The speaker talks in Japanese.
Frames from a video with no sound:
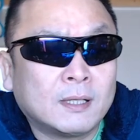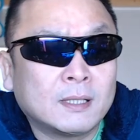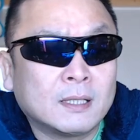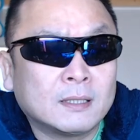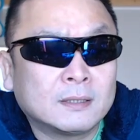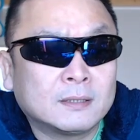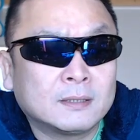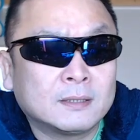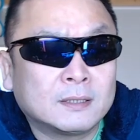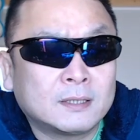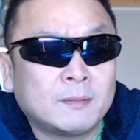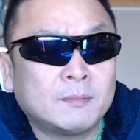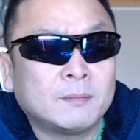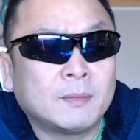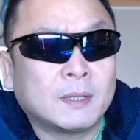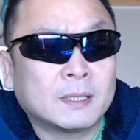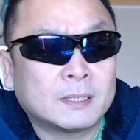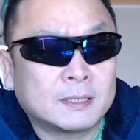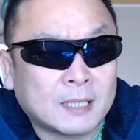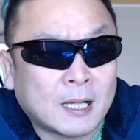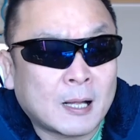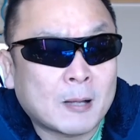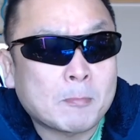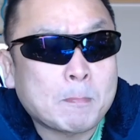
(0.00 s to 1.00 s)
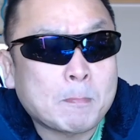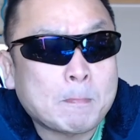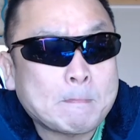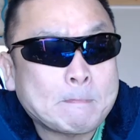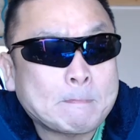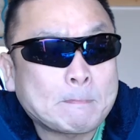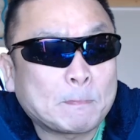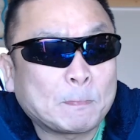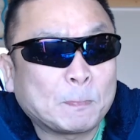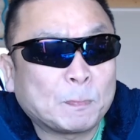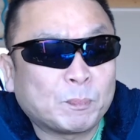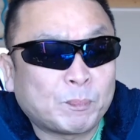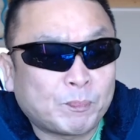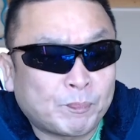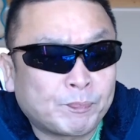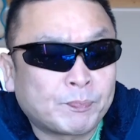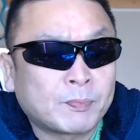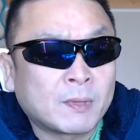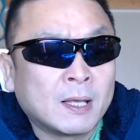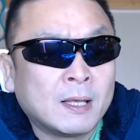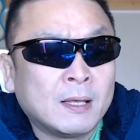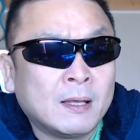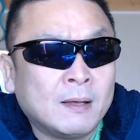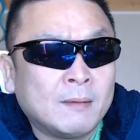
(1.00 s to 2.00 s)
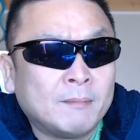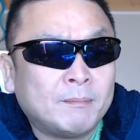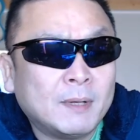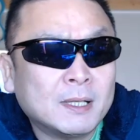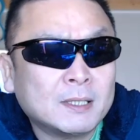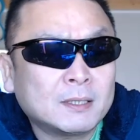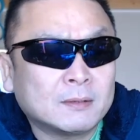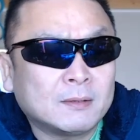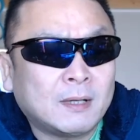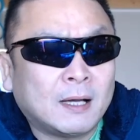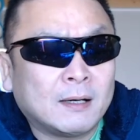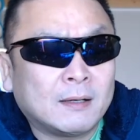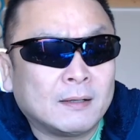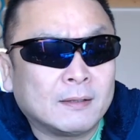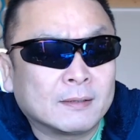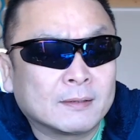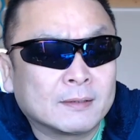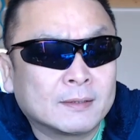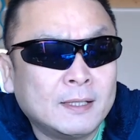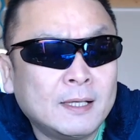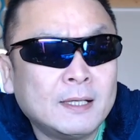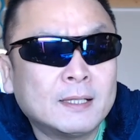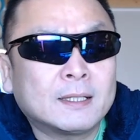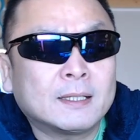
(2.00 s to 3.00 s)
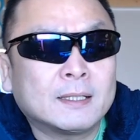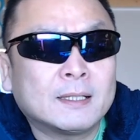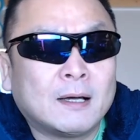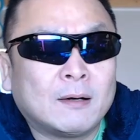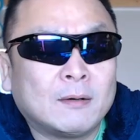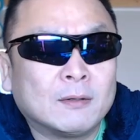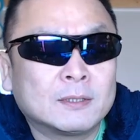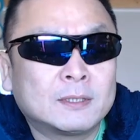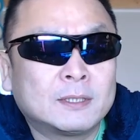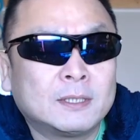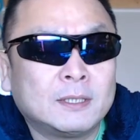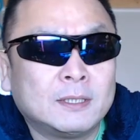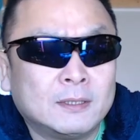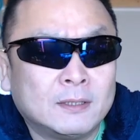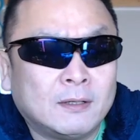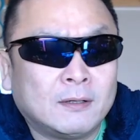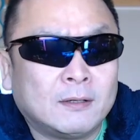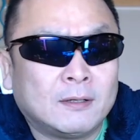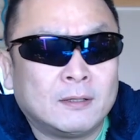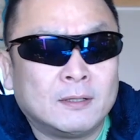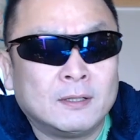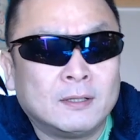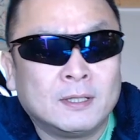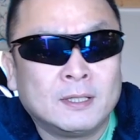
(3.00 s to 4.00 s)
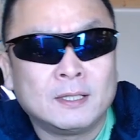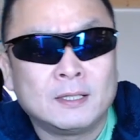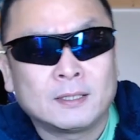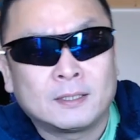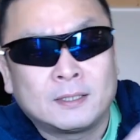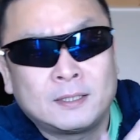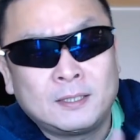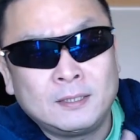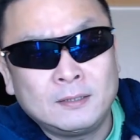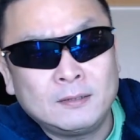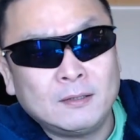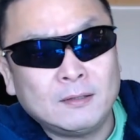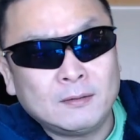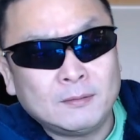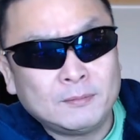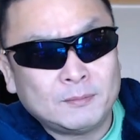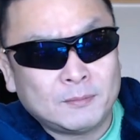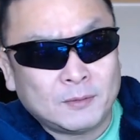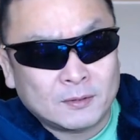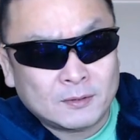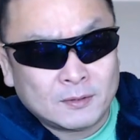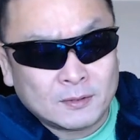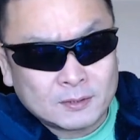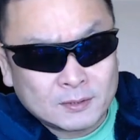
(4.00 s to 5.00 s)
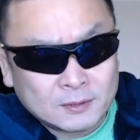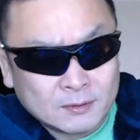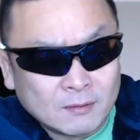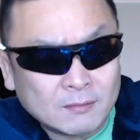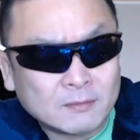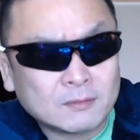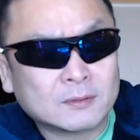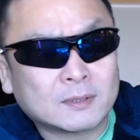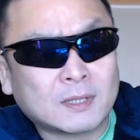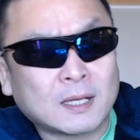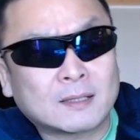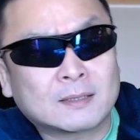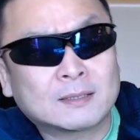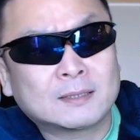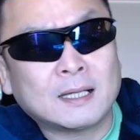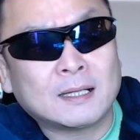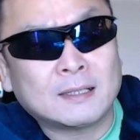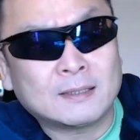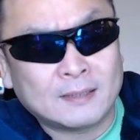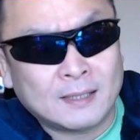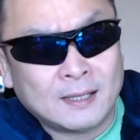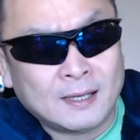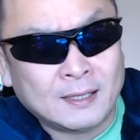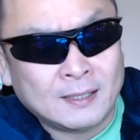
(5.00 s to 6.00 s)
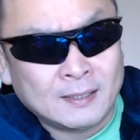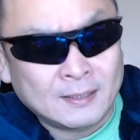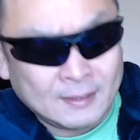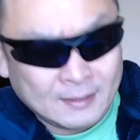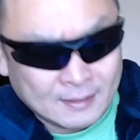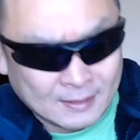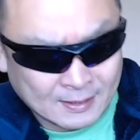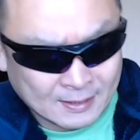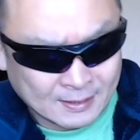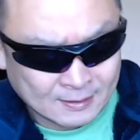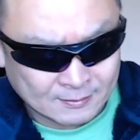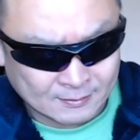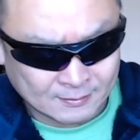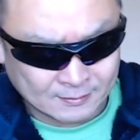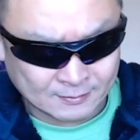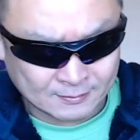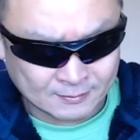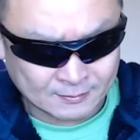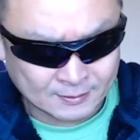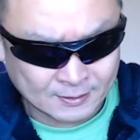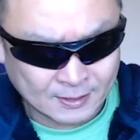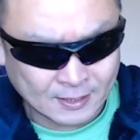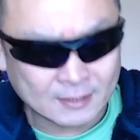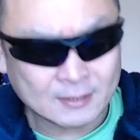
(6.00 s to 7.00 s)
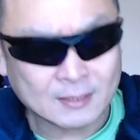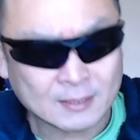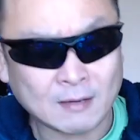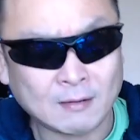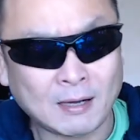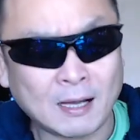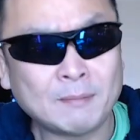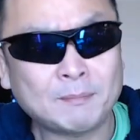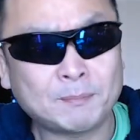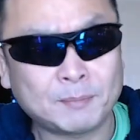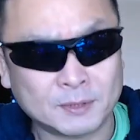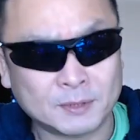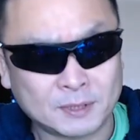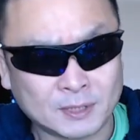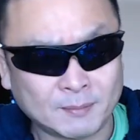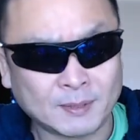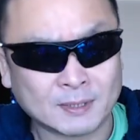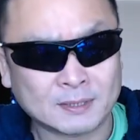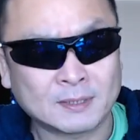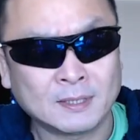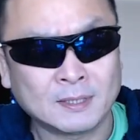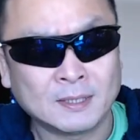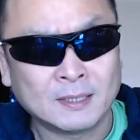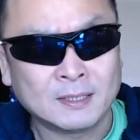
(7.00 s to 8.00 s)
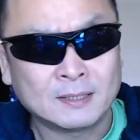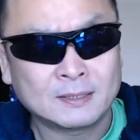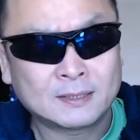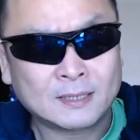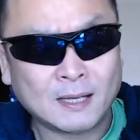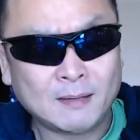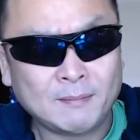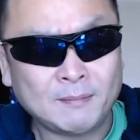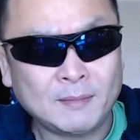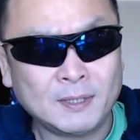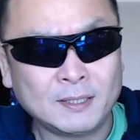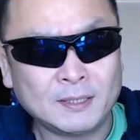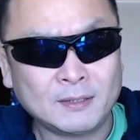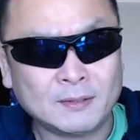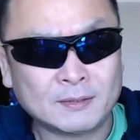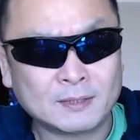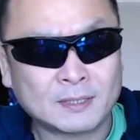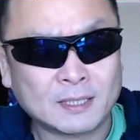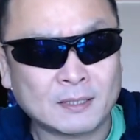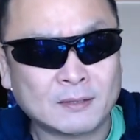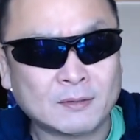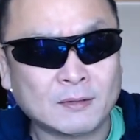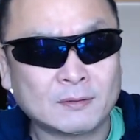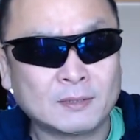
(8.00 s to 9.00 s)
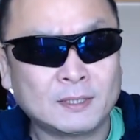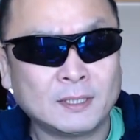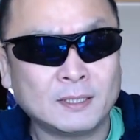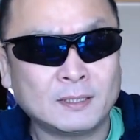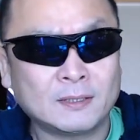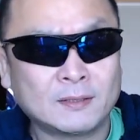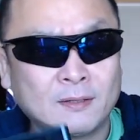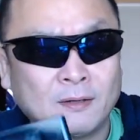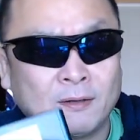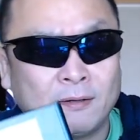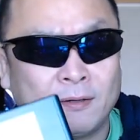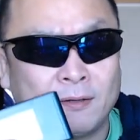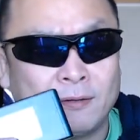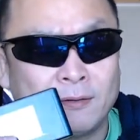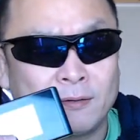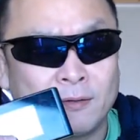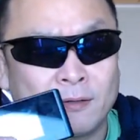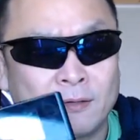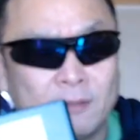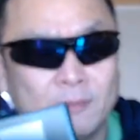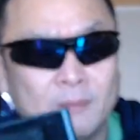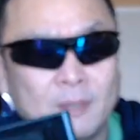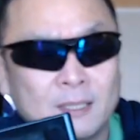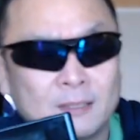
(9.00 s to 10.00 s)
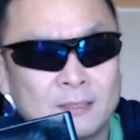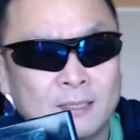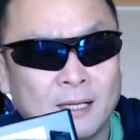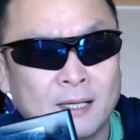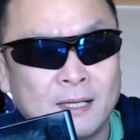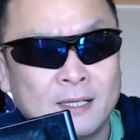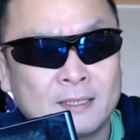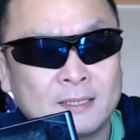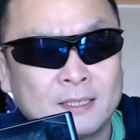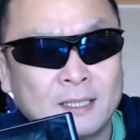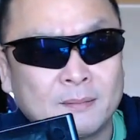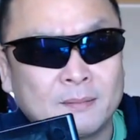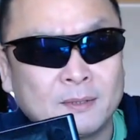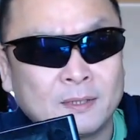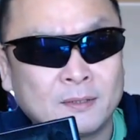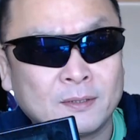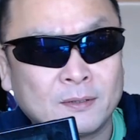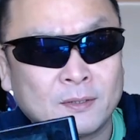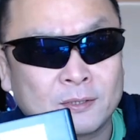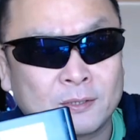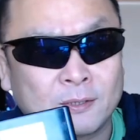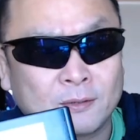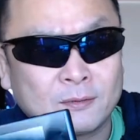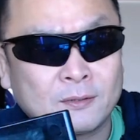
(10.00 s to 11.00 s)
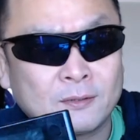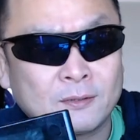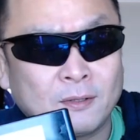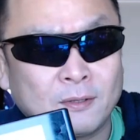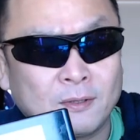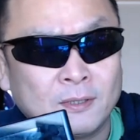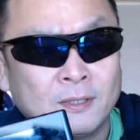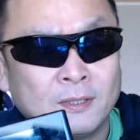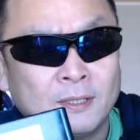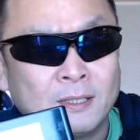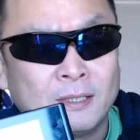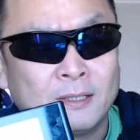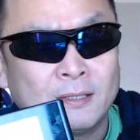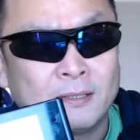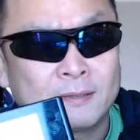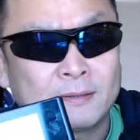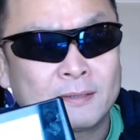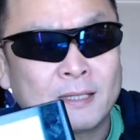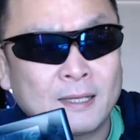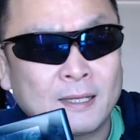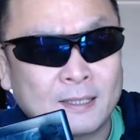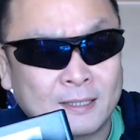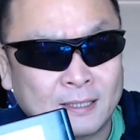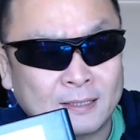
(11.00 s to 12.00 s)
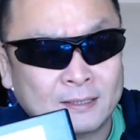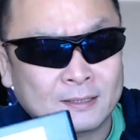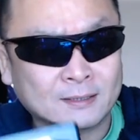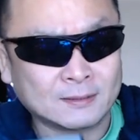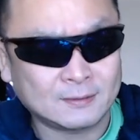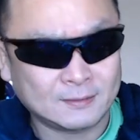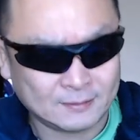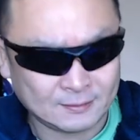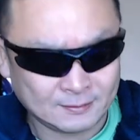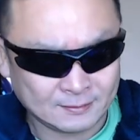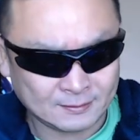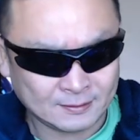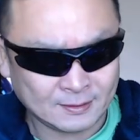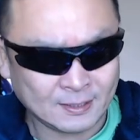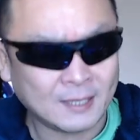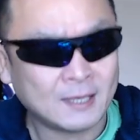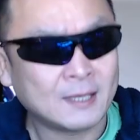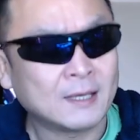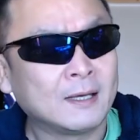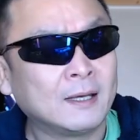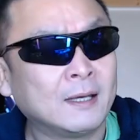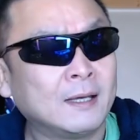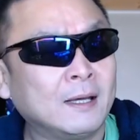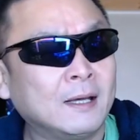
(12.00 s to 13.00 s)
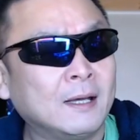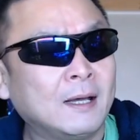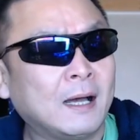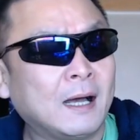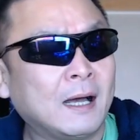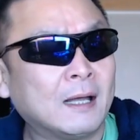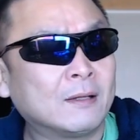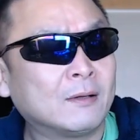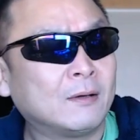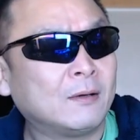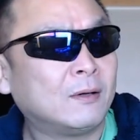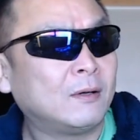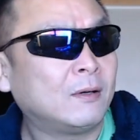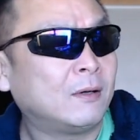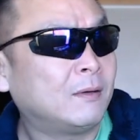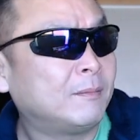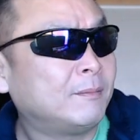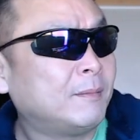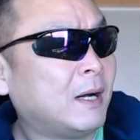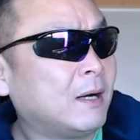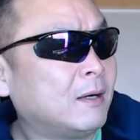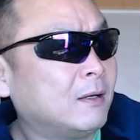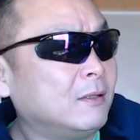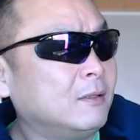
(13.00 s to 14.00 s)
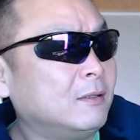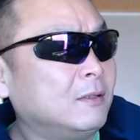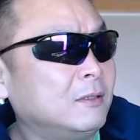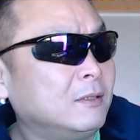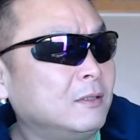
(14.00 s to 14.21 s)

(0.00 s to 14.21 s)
お話ししてみました。まずは元気なおじいの昨日ものすごくたくさんねあのデータをアップしてます。サンマリオン ZT と603 HW の食堂対決ねあのまあ